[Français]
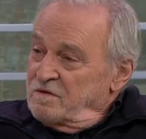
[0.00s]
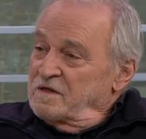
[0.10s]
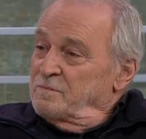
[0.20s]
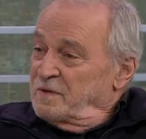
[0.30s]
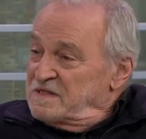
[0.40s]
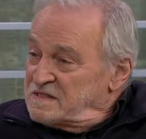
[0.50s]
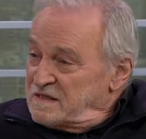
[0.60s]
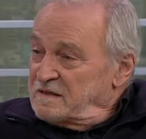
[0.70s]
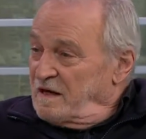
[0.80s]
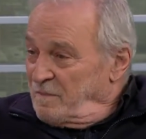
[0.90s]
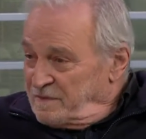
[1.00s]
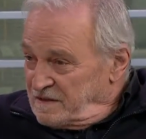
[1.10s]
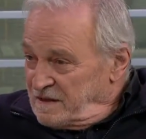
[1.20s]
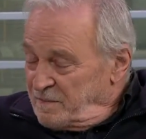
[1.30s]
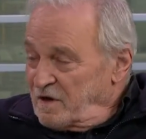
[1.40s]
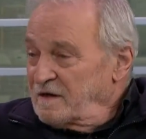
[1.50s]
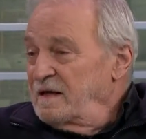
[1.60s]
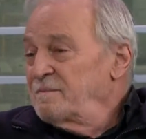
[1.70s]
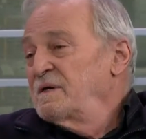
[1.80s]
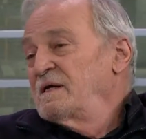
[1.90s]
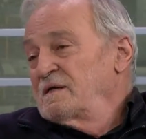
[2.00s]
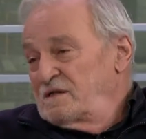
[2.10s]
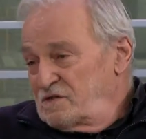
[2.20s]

qu'il y ait une politique et des programmes qui